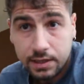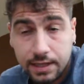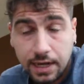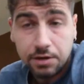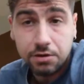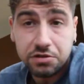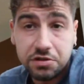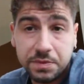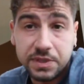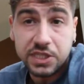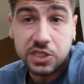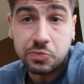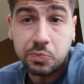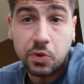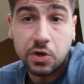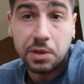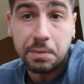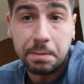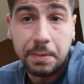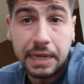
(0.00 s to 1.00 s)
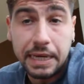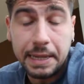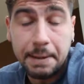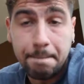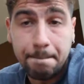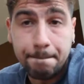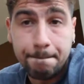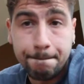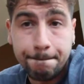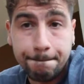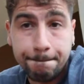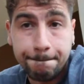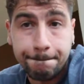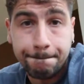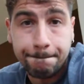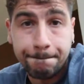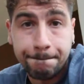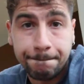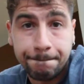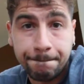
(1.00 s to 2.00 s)
tra gli ultimi disponibili
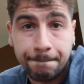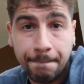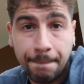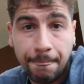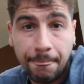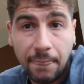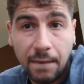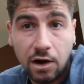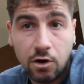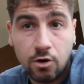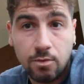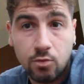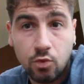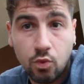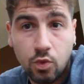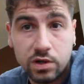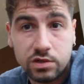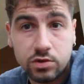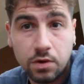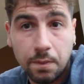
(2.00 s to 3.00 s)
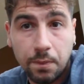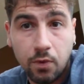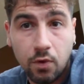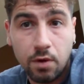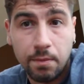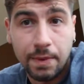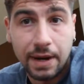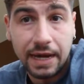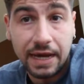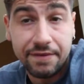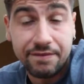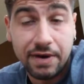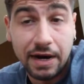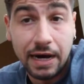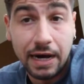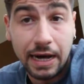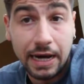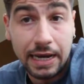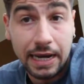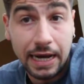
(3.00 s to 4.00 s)
mm, comunque sul pullman che
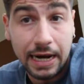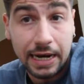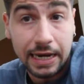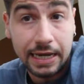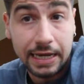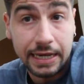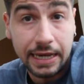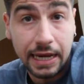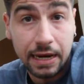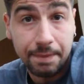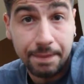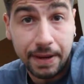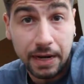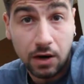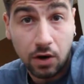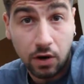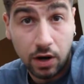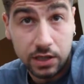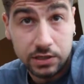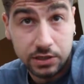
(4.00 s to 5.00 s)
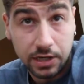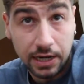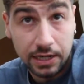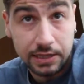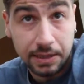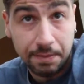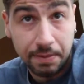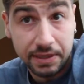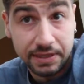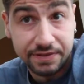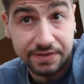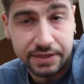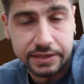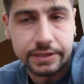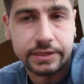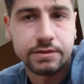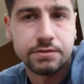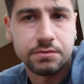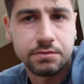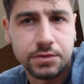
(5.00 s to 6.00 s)
va ai laghi al Parco Nazionale di
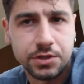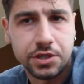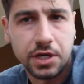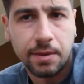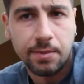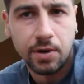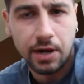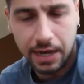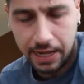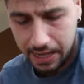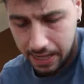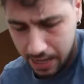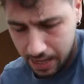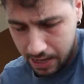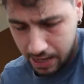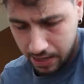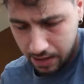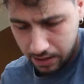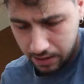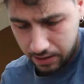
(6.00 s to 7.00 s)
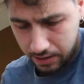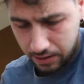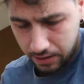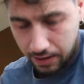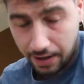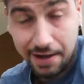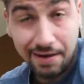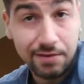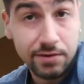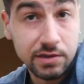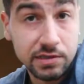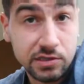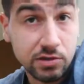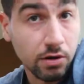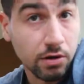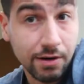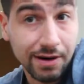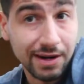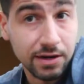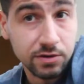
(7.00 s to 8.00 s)
Plitvice. Diciamo che uh, avevo visto
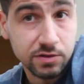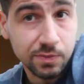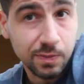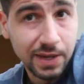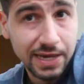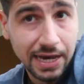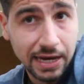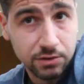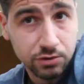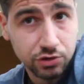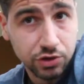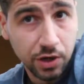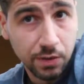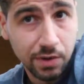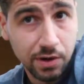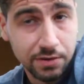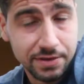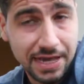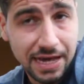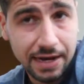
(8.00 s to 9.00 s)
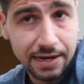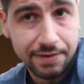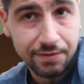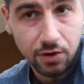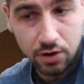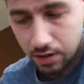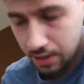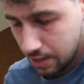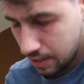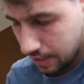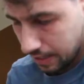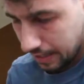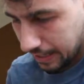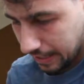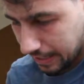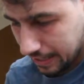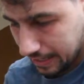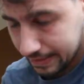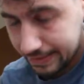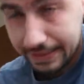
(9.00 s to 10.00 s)
l'orario sbagliato, cioè quello di arrivo,
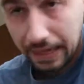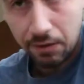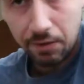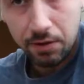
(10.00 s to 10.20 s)
in realtà